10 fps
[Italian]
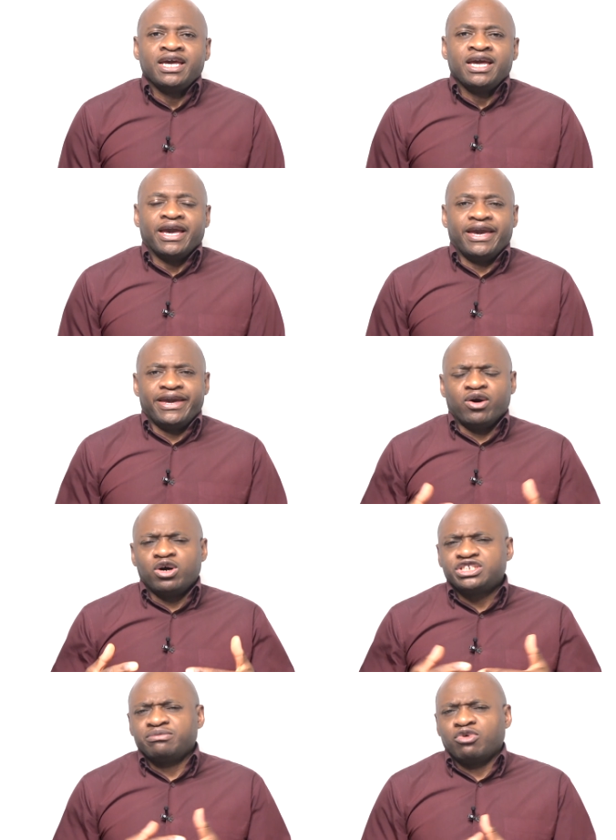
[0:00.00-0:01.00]
E
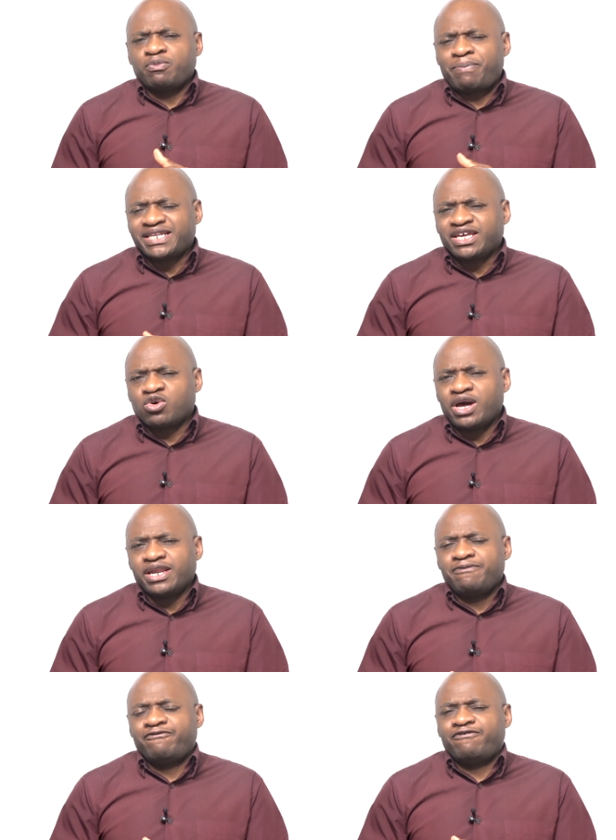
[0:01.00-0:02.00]
oggi, in modo particolare,
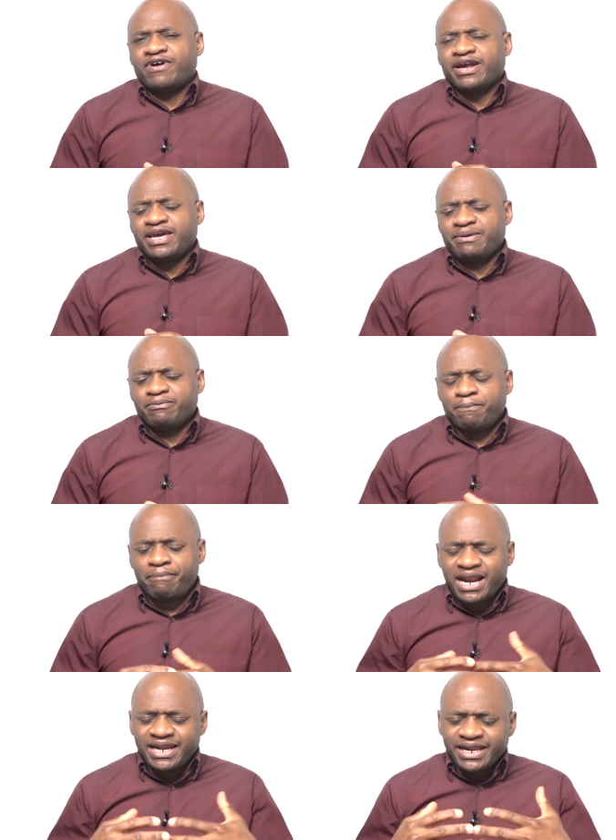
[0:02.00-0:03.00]
faremo,
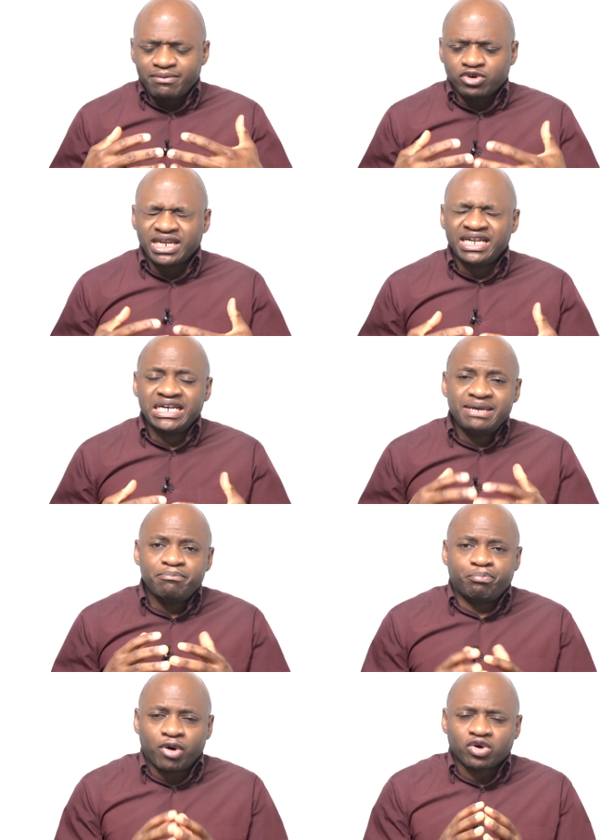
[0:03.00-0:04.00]
parleremo
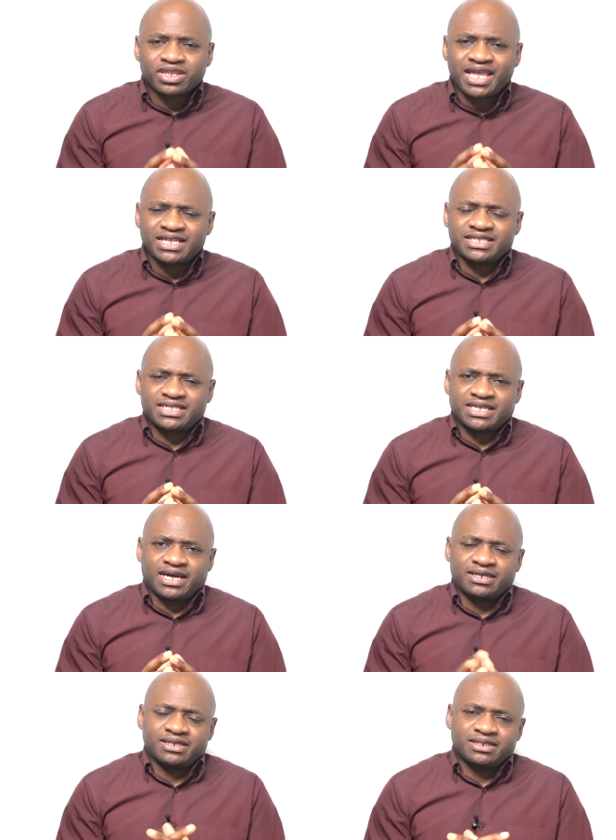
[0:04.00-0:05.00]
dell'importanza
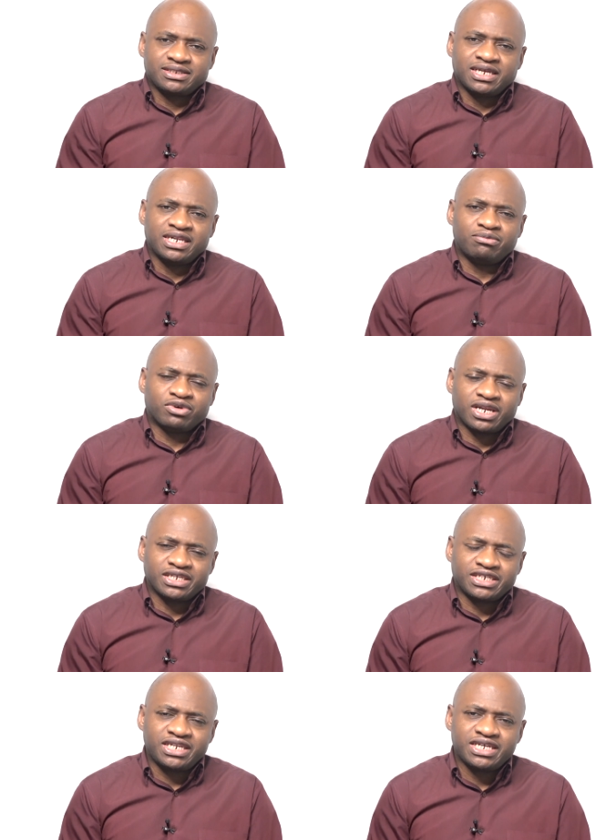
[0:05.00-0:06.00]
del libro della
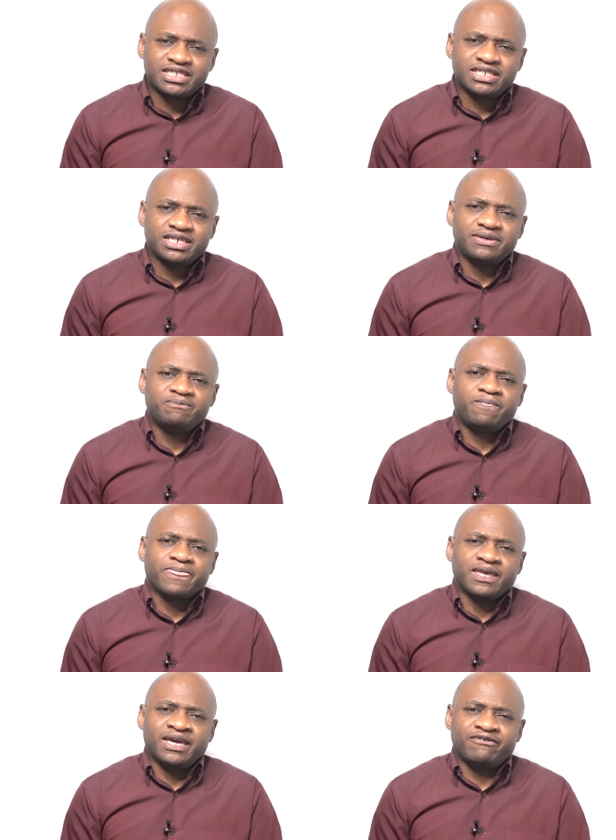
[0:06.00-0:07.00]
Genesi
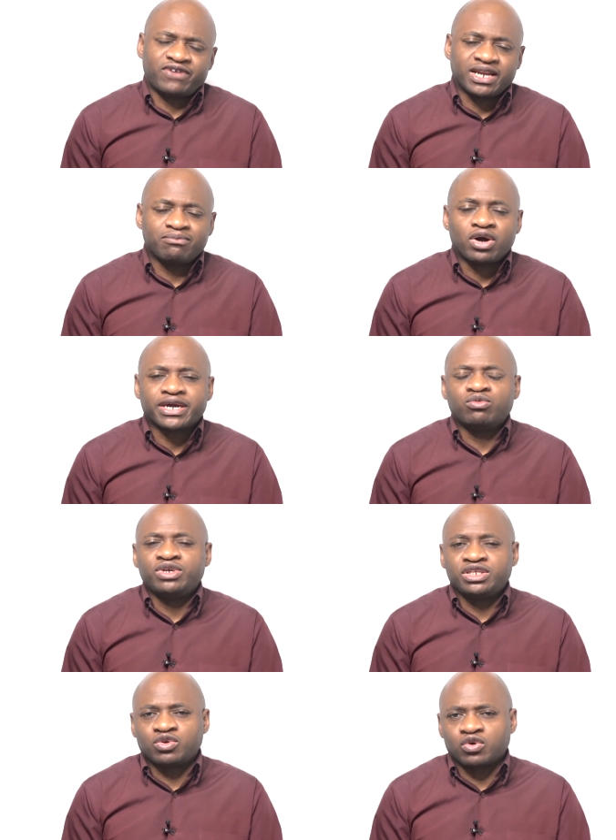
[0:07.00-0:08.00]
e faremo anche
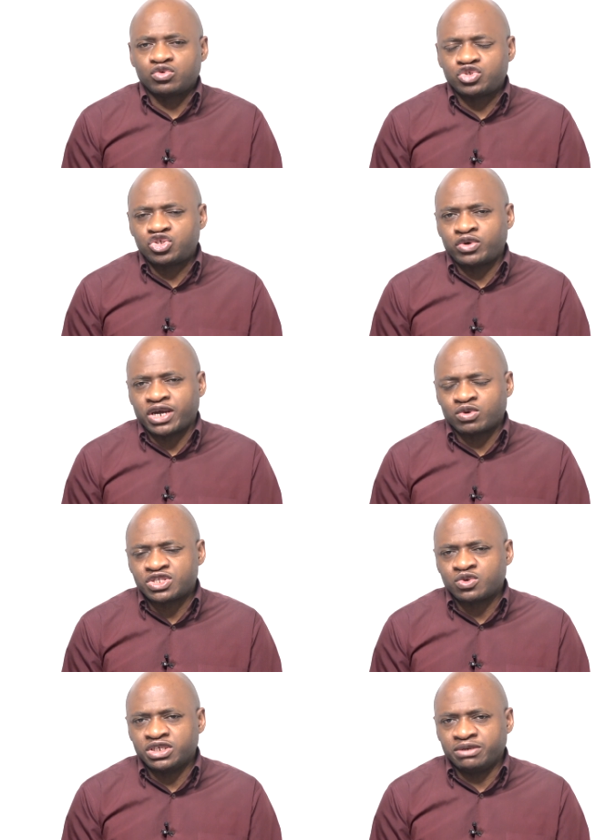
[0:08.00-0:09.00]
un'introduzione a questo
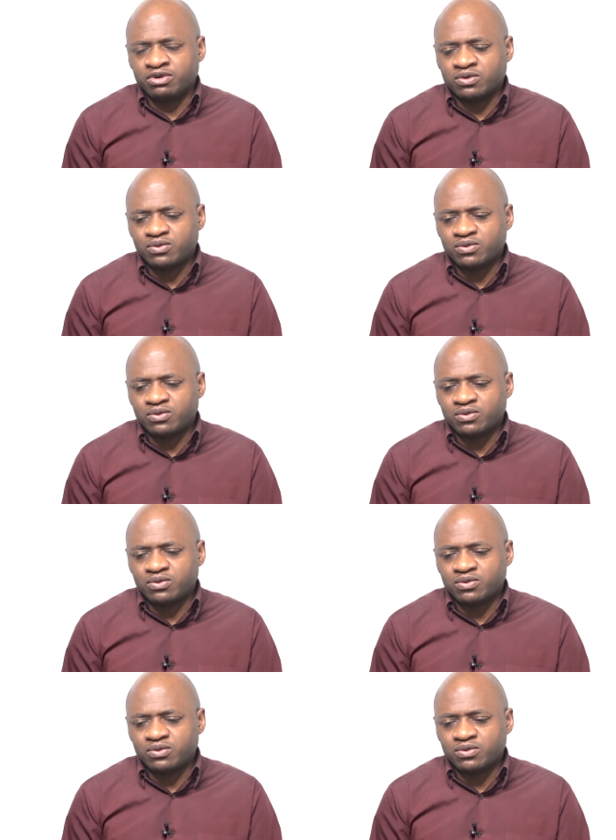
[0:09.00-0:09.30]
libro.